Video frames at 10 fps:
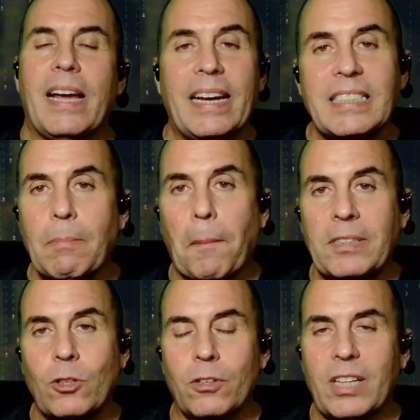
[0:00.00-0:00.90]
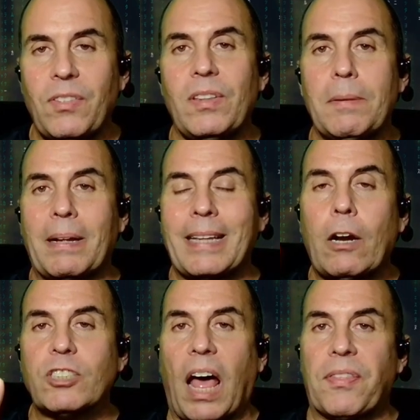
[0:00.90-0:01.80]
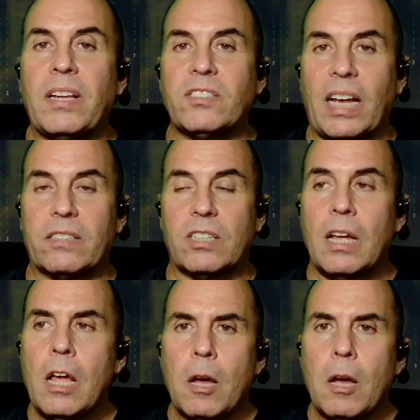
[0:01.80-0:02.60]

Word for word: en ese momento decidí mandarlos a ThinkSearch,